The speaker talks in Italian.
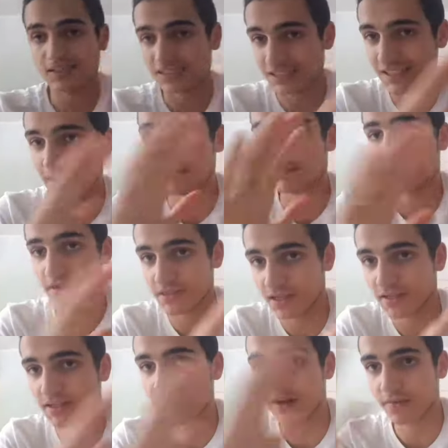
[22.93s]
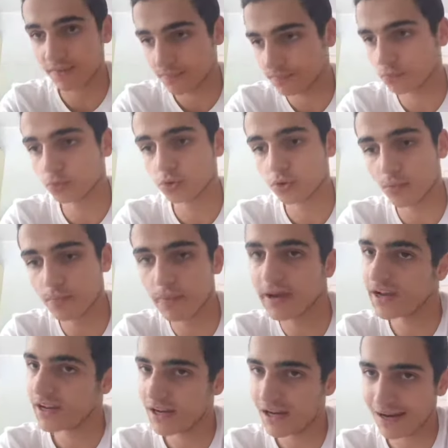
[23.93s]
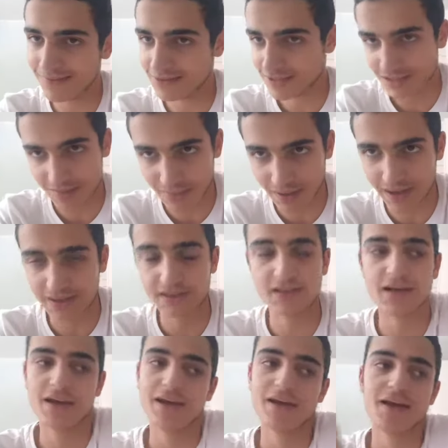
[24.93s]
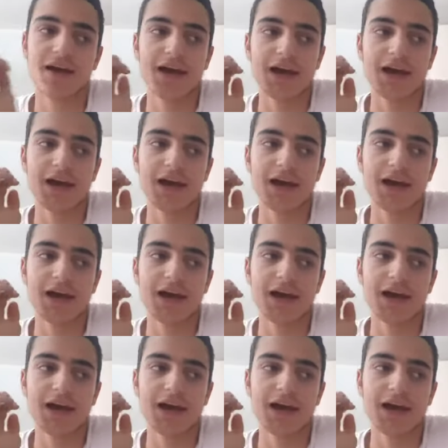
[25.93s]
sempre se andrà tutto bene nelle visite mediche,